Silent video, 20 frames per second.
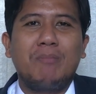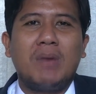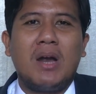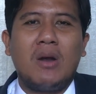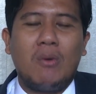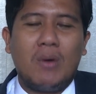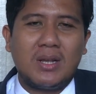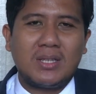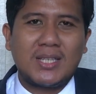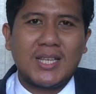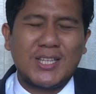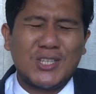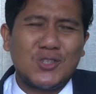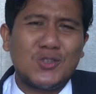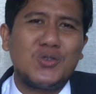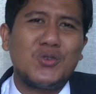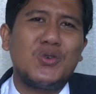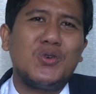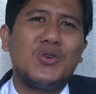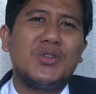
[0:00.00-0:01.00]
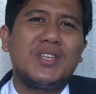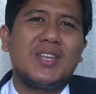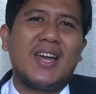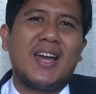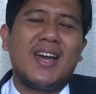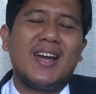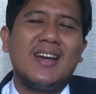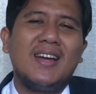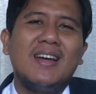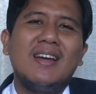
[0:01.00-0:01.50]
bahwa
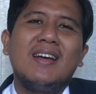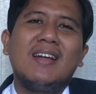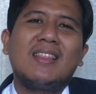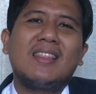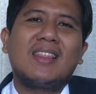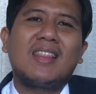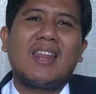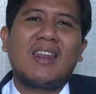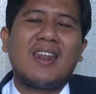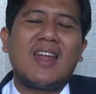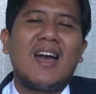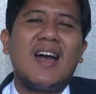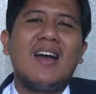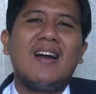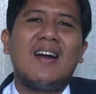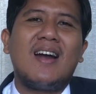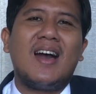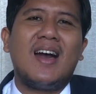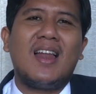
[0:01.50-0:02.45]
sesungguhnya terang